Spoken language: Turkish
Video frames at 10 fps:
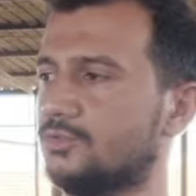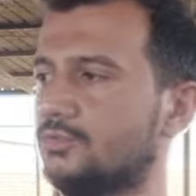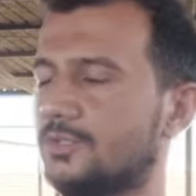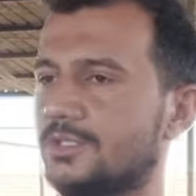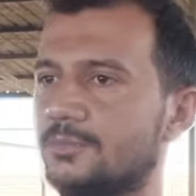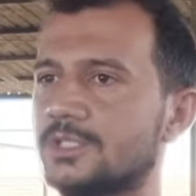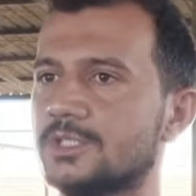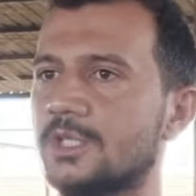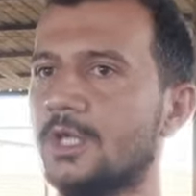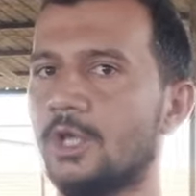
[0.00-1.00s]
sütü dediğimiz
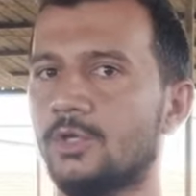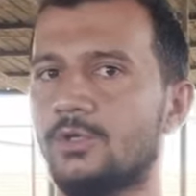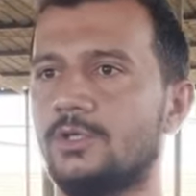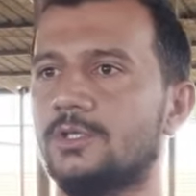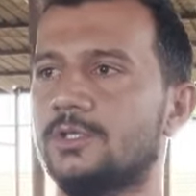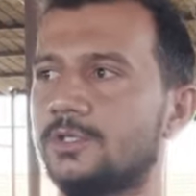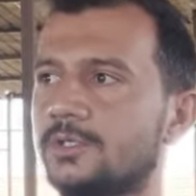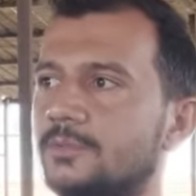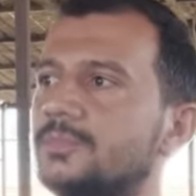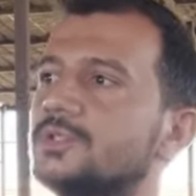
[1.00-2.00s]
e,
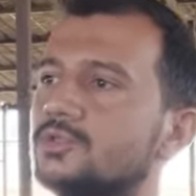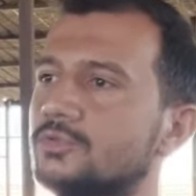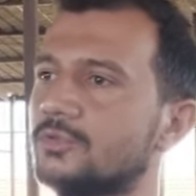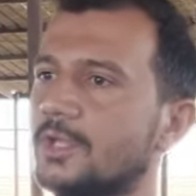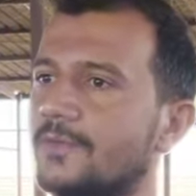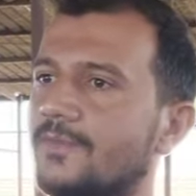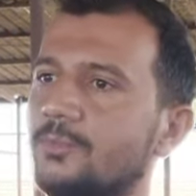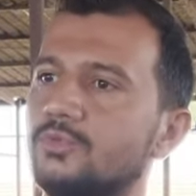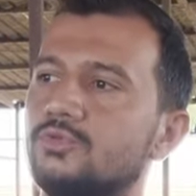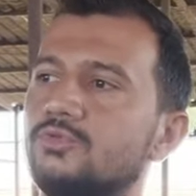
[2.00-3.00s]
bir süt ve
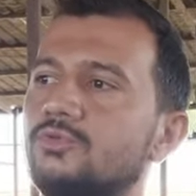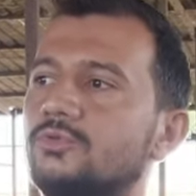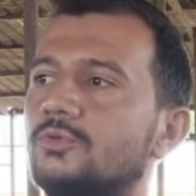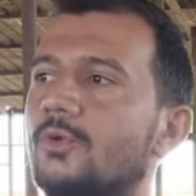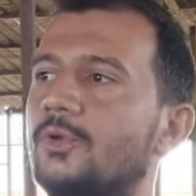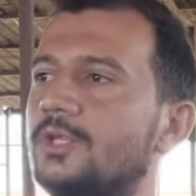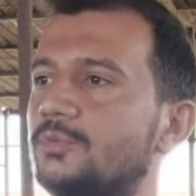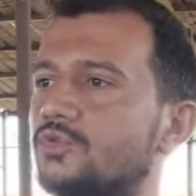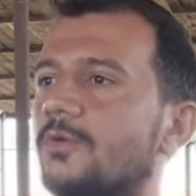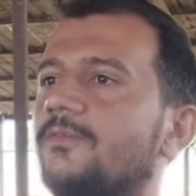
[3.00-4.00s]
bu sütün önemi
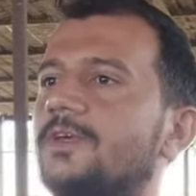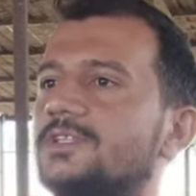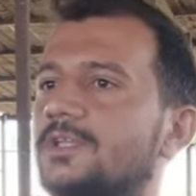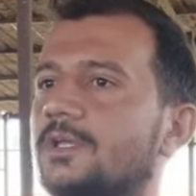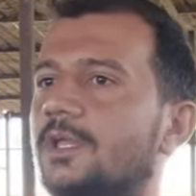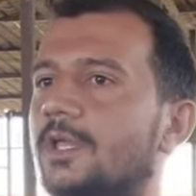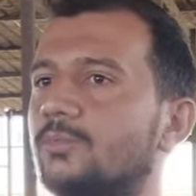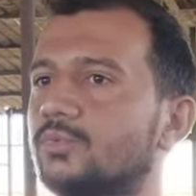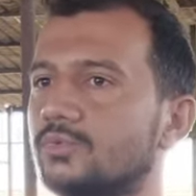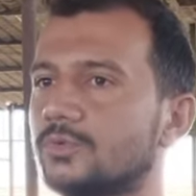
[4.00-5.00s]
çok fazla.
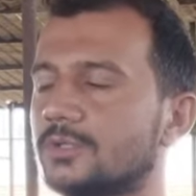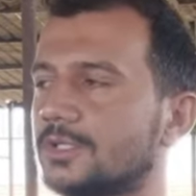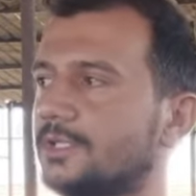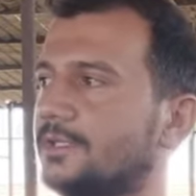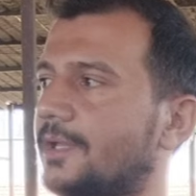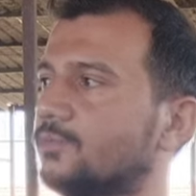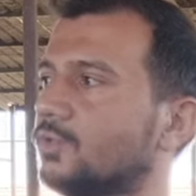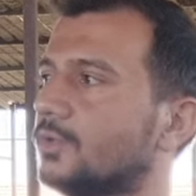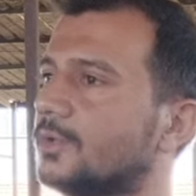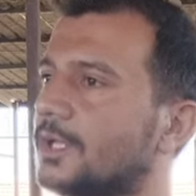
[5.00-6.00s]
Bununla yani
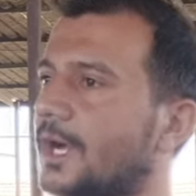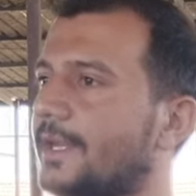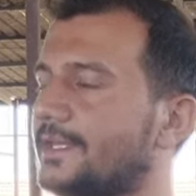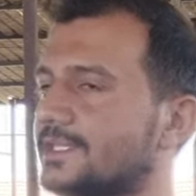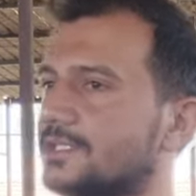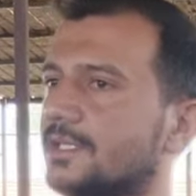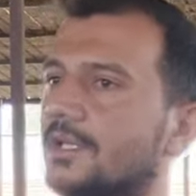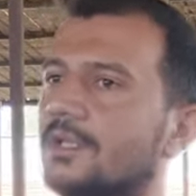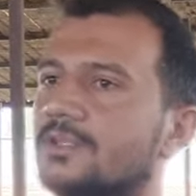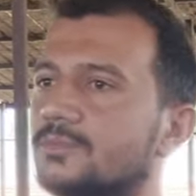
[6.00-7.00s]
o annesinden
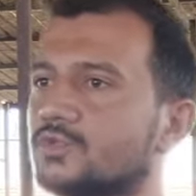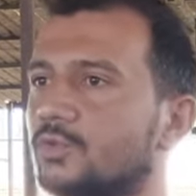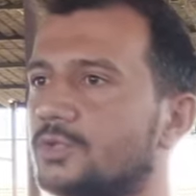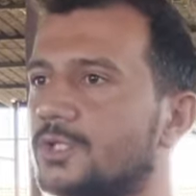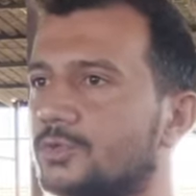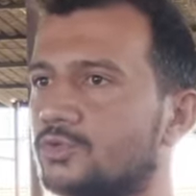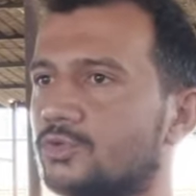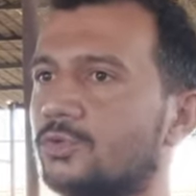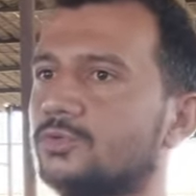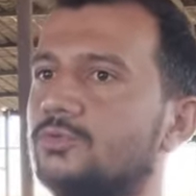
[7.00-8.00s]
aldığımız o ilk
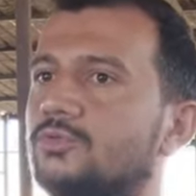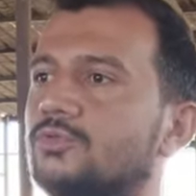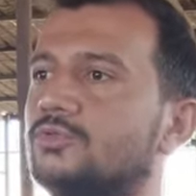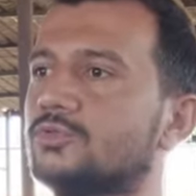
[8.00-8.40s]
3-4 günlük